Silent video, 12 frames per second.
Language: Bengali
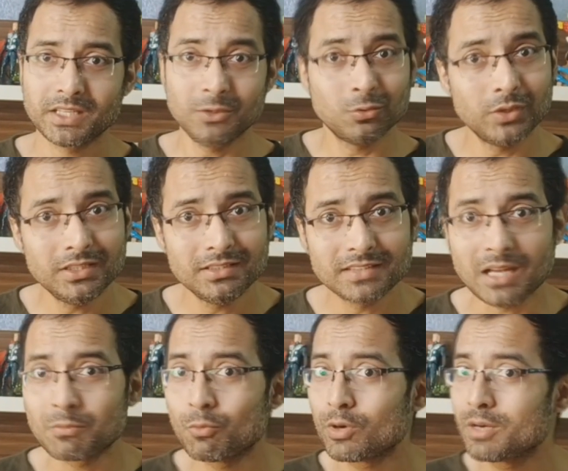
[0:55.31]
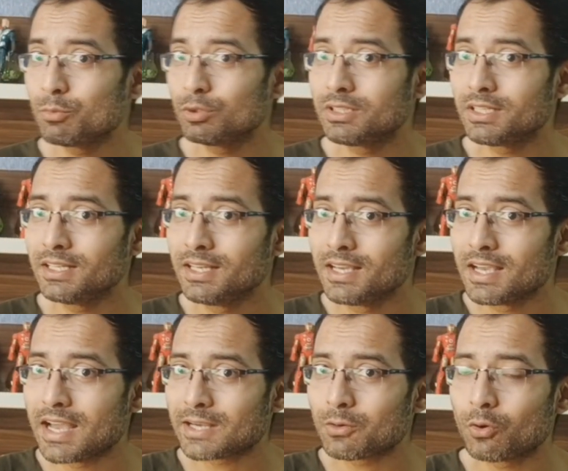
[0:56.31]
কিন্তু ওই তার মনের মধ্যে
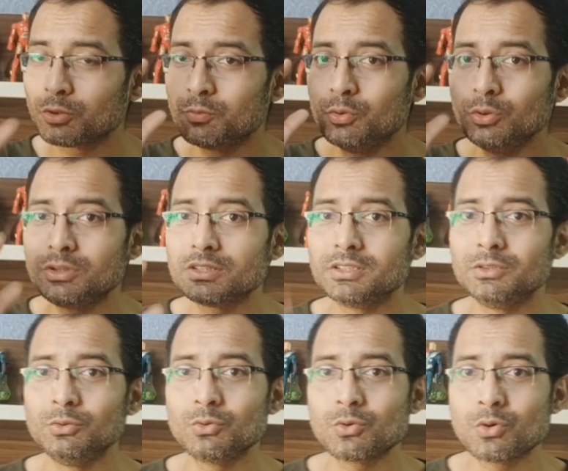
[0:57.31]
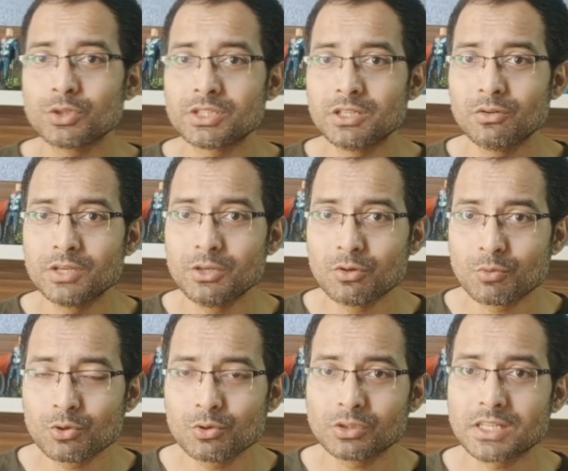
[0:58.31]
একটা অদ্ভুত দুঃখ ছিল
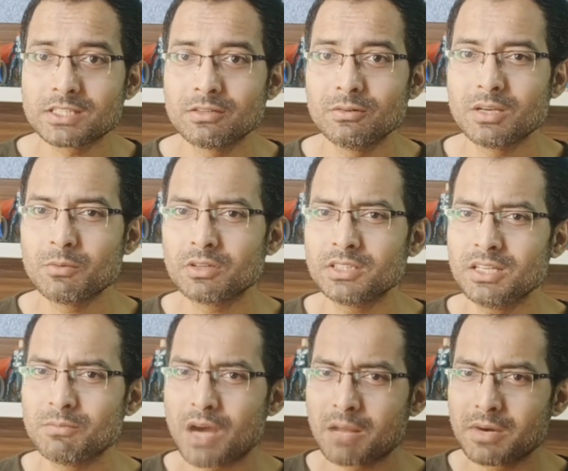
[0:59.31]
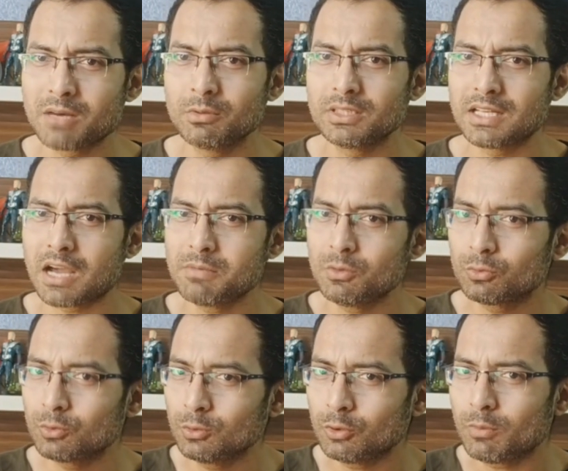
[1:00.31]
হীনমন্যতা ছিল এবং তিনি বারবার বলতেন আমি
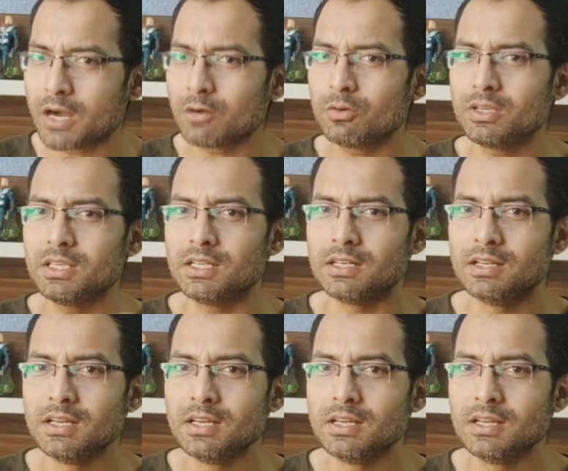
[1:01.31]
অত্যন্ত ভাগ্যহীন